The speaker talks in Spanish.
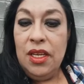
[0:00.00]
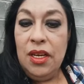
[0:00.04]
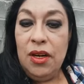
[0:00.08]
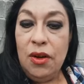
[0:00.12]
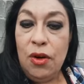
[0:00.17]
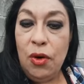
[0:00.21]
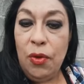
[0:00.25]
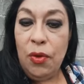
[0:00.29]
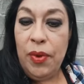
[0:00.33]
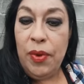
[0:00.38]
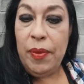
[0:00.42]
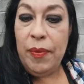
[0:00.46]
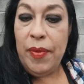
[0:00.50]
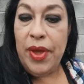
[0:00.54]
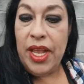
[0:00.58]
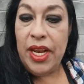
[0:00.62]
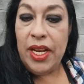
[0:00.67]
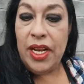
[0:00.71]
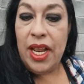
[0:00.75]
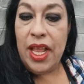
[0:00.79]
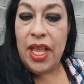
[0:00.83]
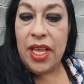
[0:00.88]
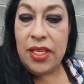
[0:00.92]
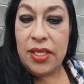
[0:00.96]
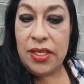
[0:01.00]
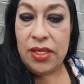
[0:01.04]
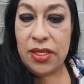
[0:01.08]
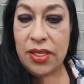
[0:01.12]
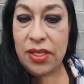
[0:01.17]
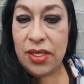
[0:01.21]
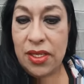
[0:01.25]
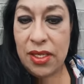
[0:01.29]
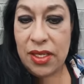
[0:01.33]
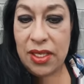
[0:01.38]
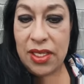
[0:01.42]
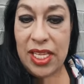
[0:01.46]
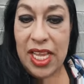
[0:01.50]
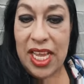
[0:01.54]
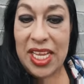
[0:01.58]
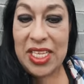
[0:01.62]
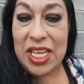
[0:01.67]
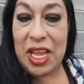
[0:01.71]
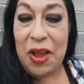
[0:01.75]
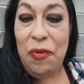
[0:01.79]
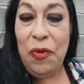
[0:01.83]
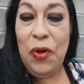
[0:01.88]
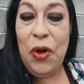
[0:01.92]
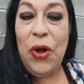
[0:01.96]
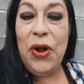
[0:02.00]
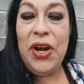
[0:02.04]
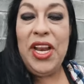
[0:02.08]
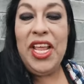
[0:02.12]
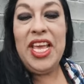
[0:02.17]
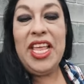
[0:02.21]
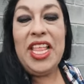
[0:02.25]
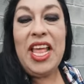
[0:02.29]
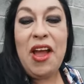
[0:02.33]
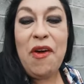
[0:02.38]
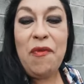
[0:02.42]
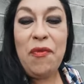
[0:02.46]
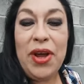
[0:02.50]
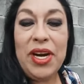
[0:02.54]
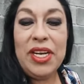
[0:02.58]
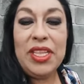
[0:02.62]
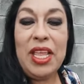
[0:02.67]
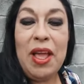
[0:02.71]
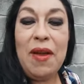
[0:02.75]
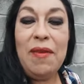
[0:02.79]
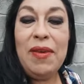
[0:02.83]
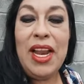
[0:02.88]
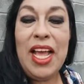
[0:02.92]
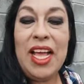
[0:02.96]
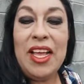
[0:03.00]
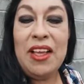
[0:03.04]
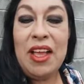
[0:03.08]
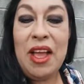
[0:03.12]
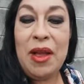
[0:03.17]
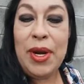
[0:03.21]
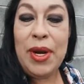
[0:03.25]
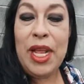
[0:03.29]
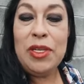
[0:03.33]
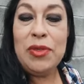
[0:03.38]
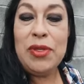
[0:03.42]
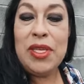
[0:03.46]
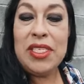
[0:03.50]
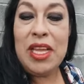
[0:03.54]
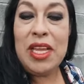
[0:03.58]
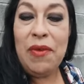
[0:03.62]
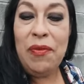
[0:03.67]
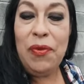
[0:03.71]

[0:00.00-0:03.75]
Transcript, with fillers: Rubí Méndez, desde Florida, fuerte abrazo hasta